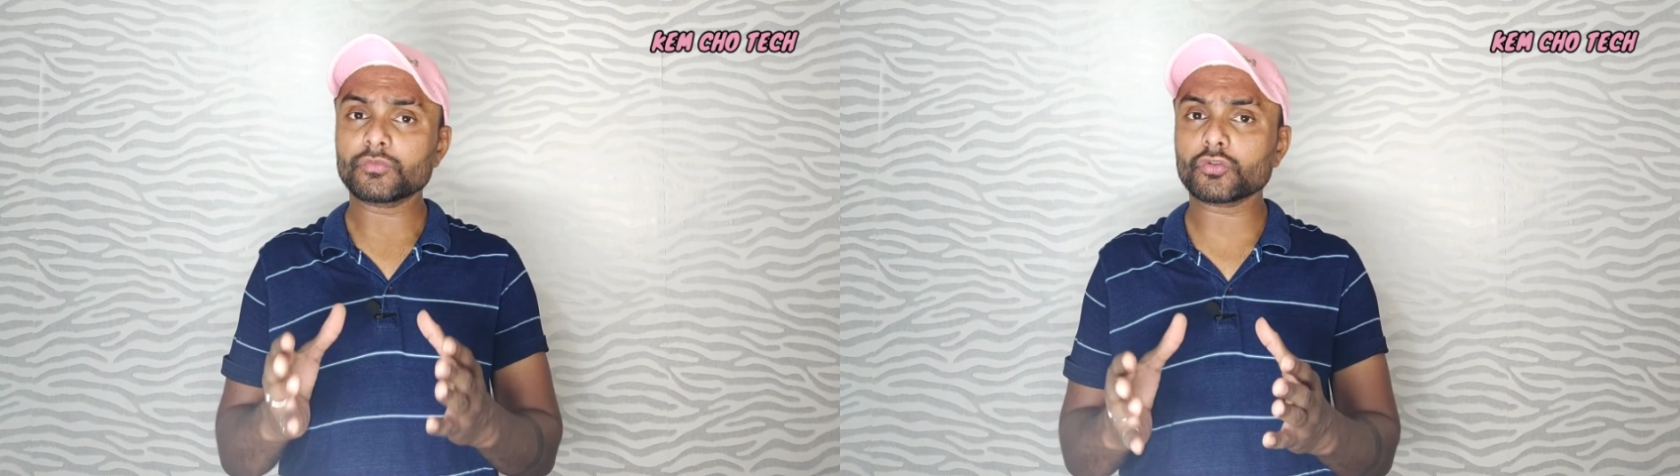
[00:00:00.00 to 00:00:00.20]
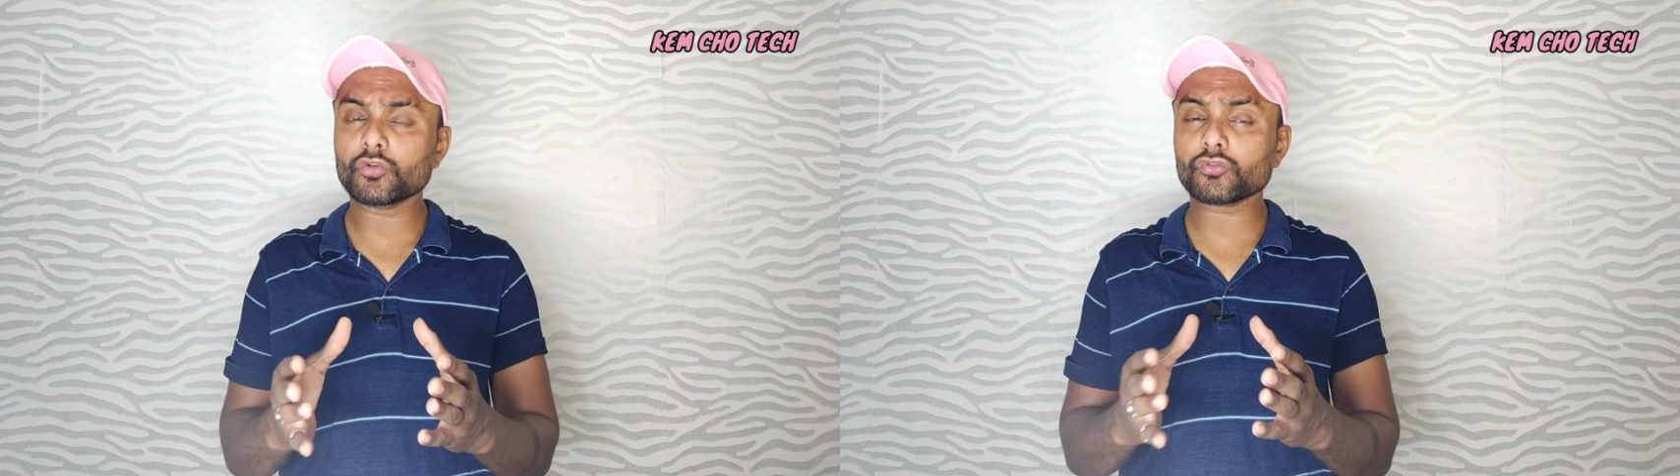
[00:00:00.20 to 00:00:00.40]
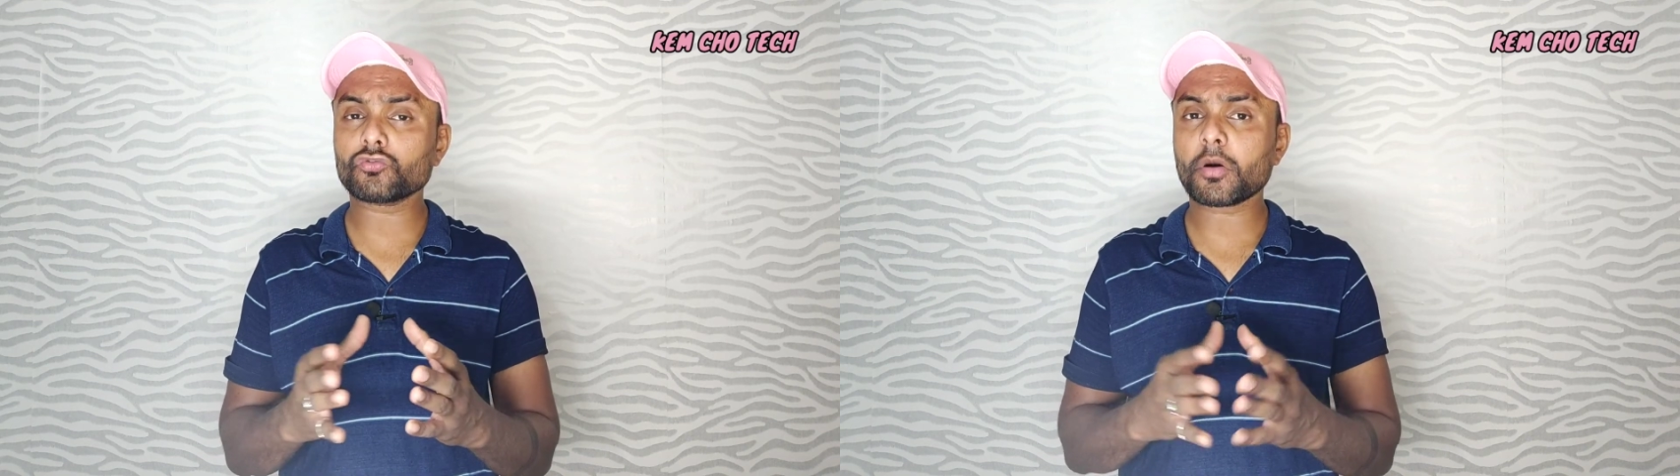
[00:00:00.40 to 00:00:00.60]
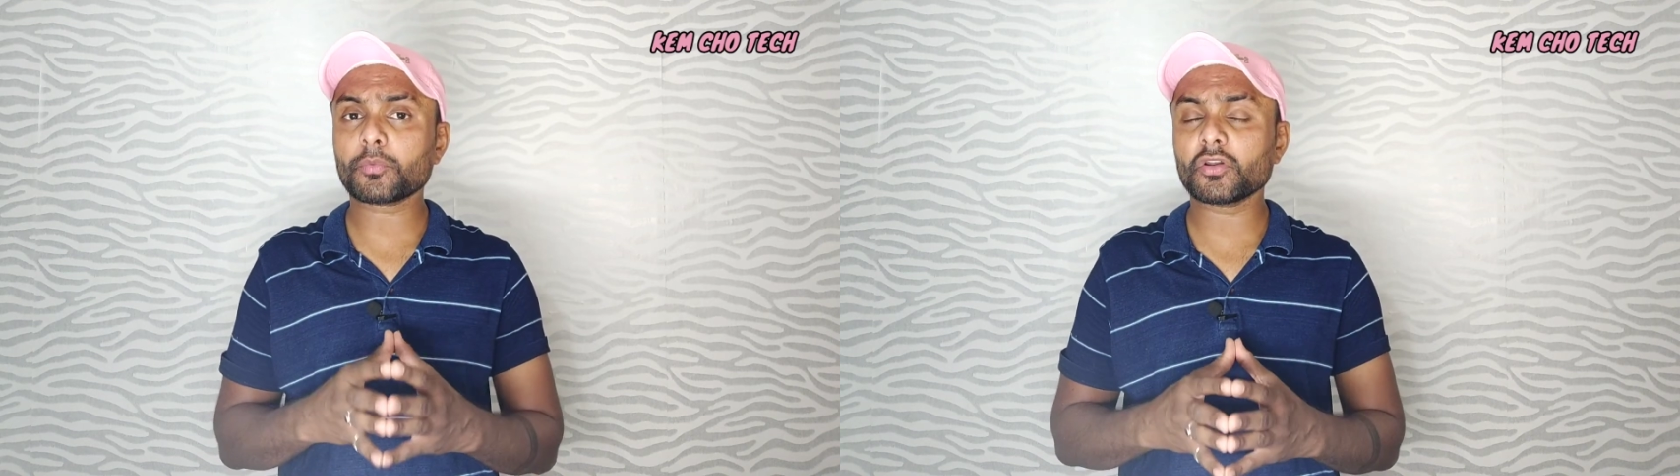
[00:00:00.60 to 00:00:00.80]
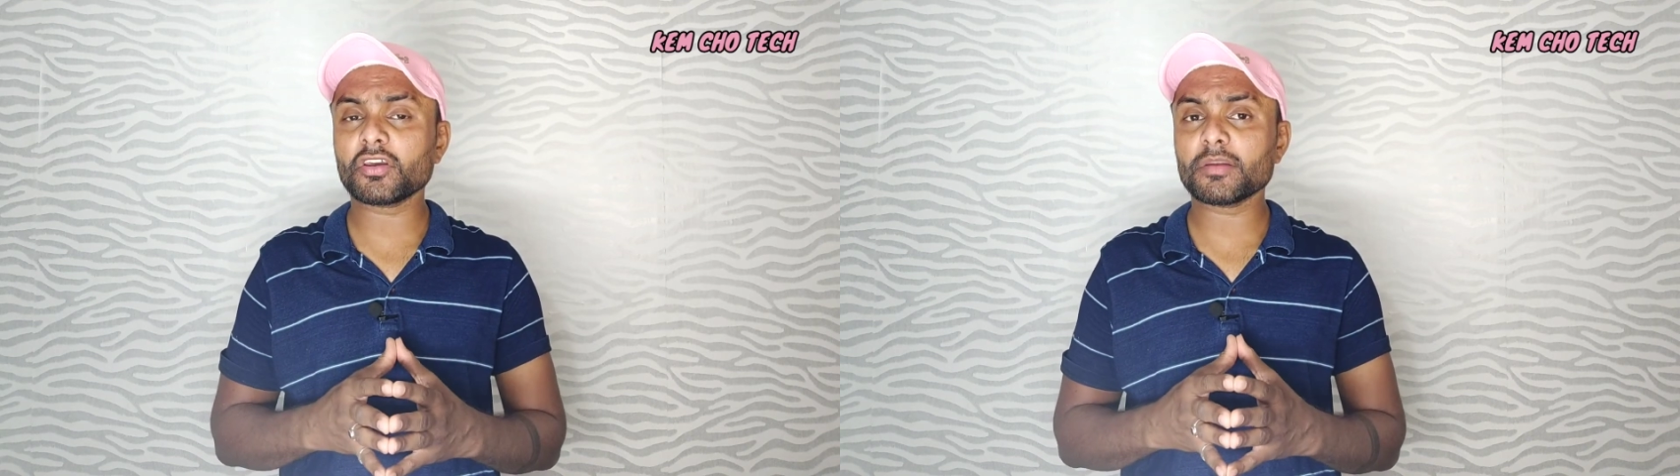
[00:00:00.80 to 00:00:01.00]
तो दोस्तों
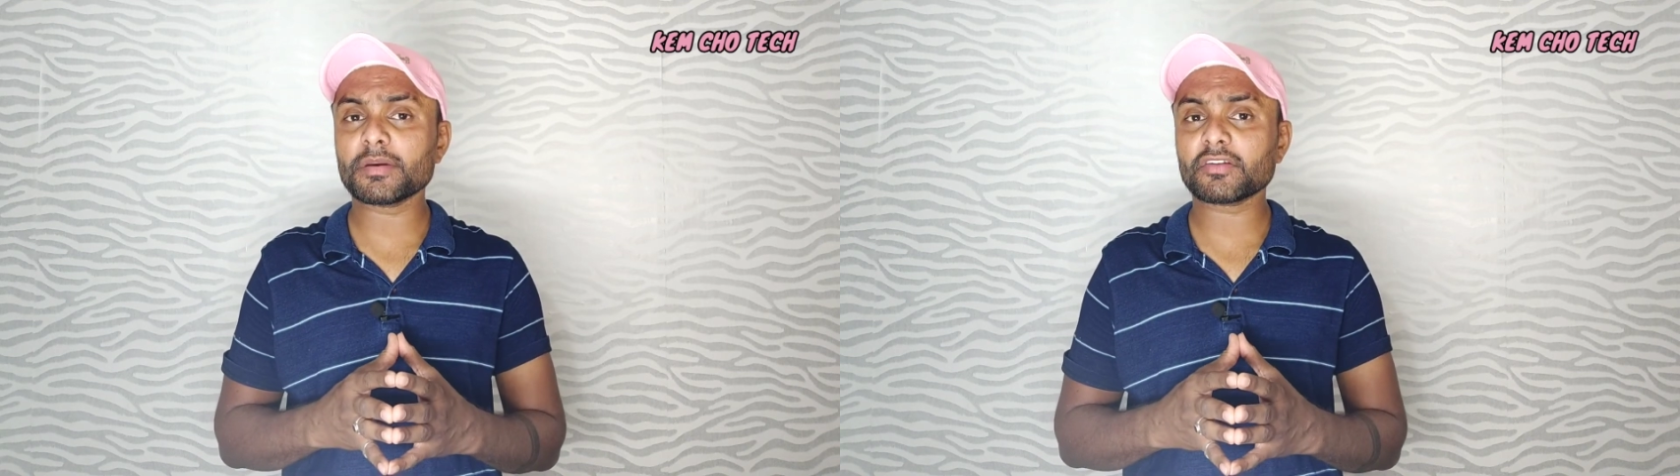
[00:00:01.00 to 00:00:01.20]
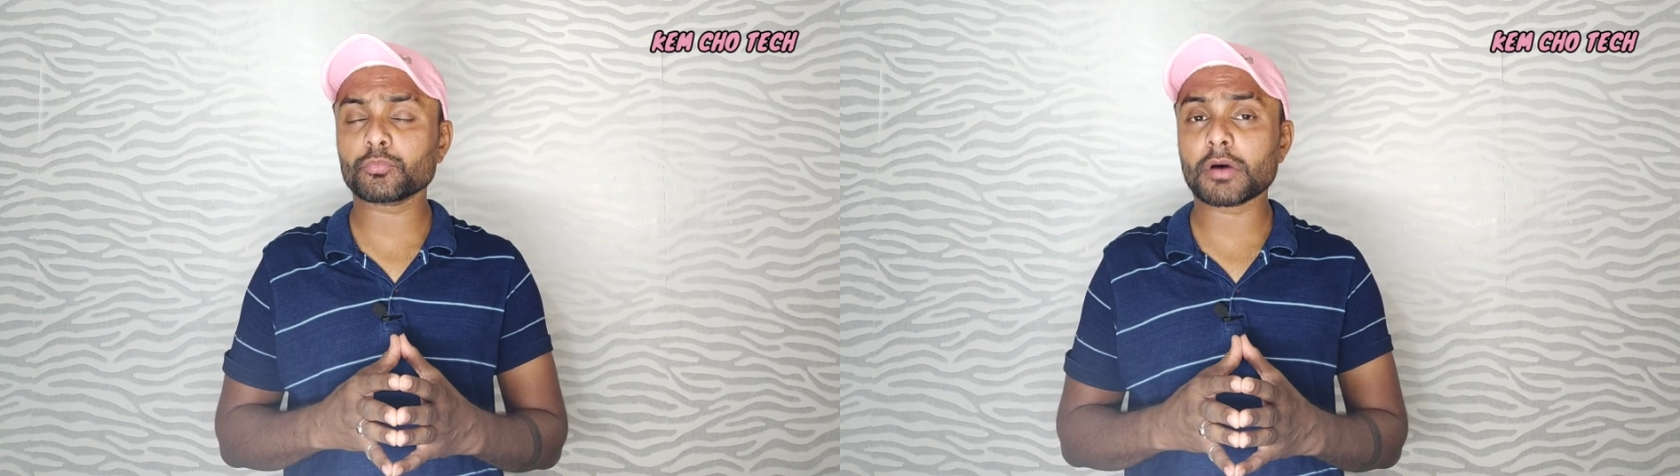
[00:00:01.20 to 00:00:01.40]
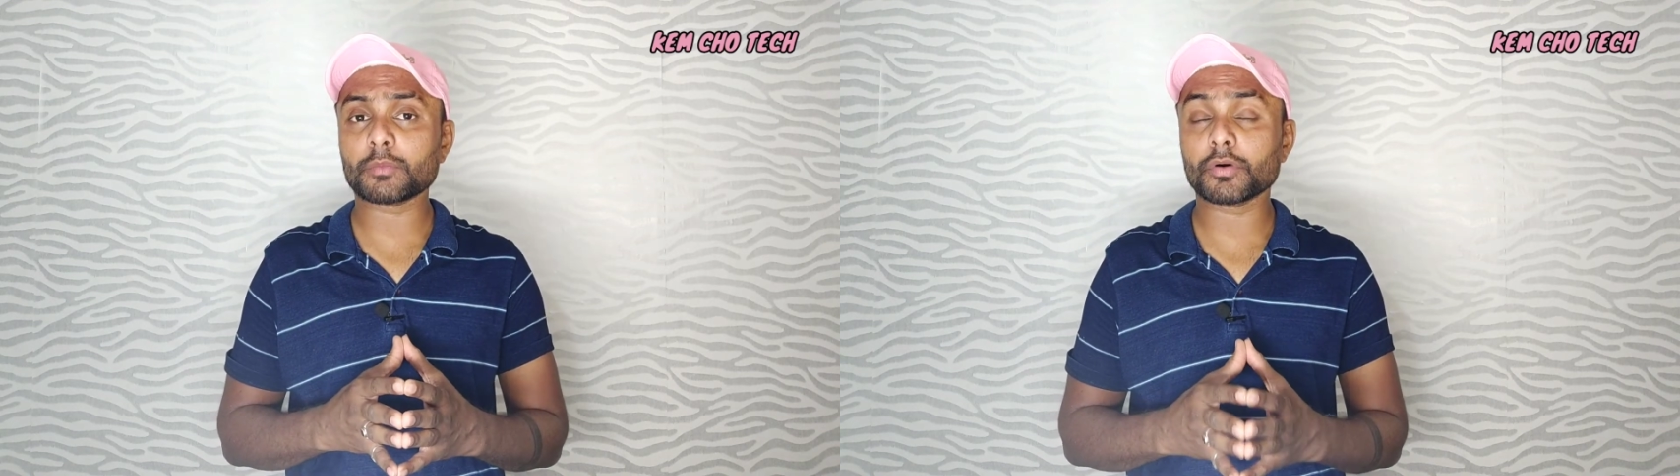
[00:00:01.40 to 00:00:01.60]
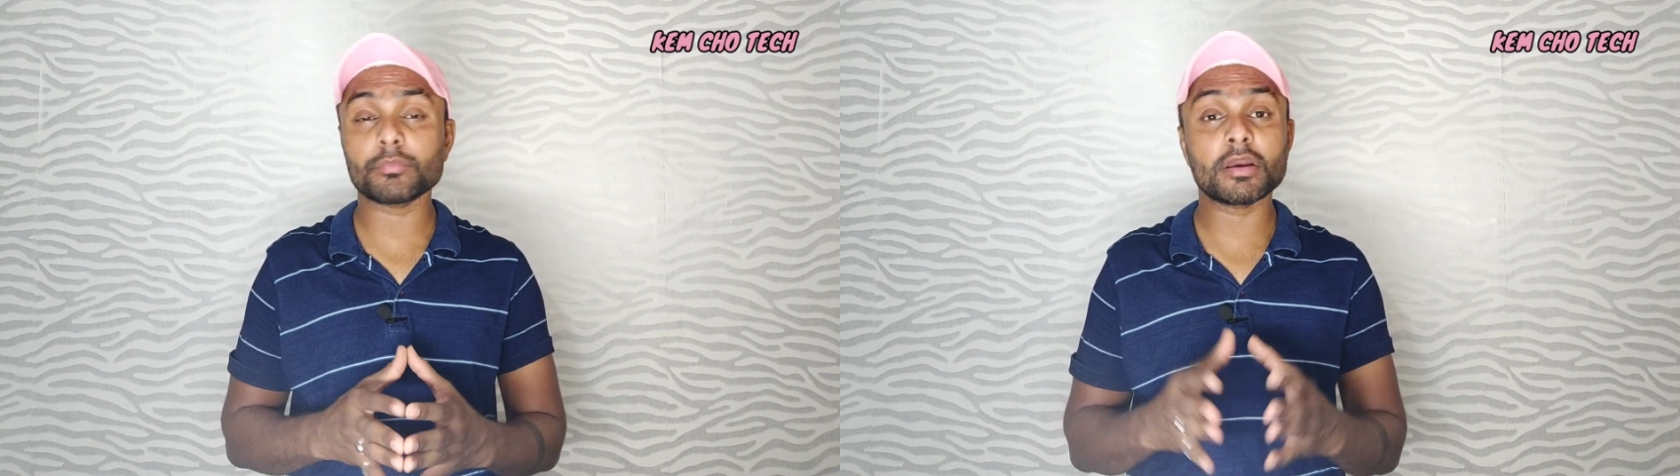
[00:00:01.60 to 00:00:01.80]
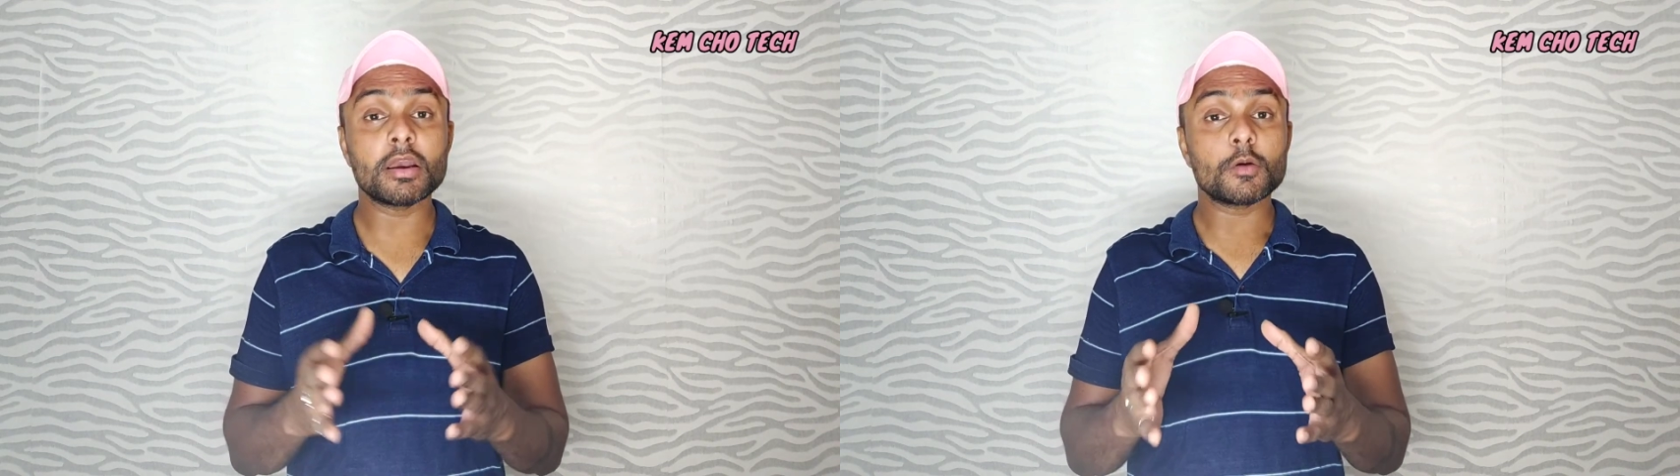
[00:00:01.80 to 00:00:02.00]
आपको रियलमी के
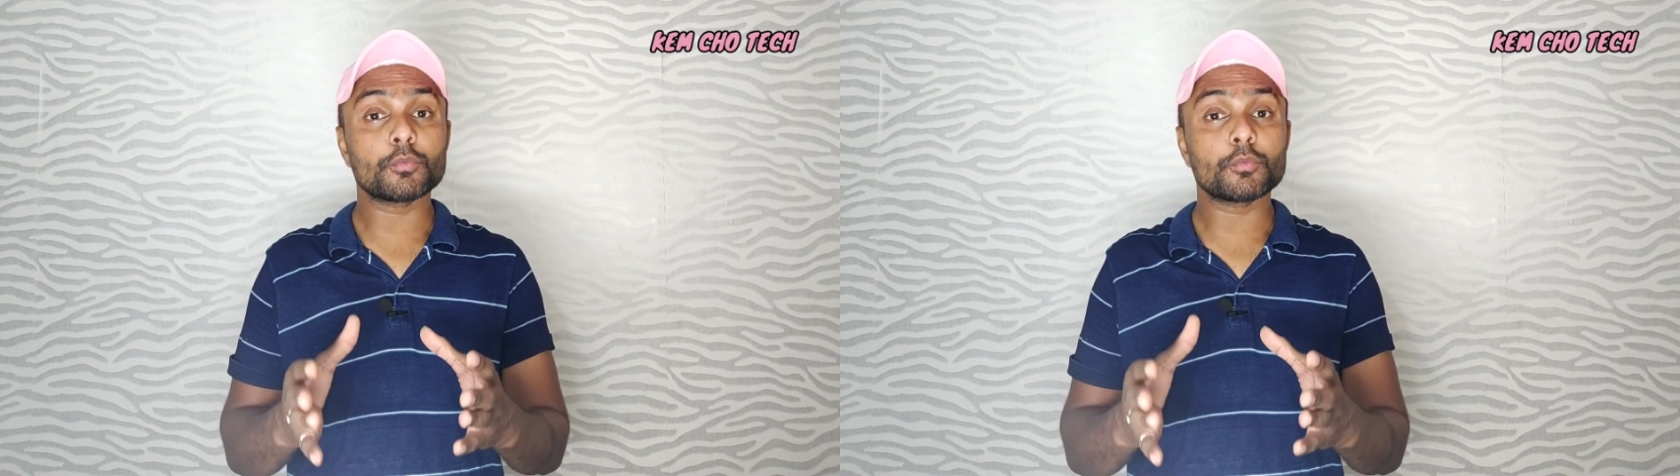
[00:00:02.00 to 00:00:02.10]
स्मार्टफोन में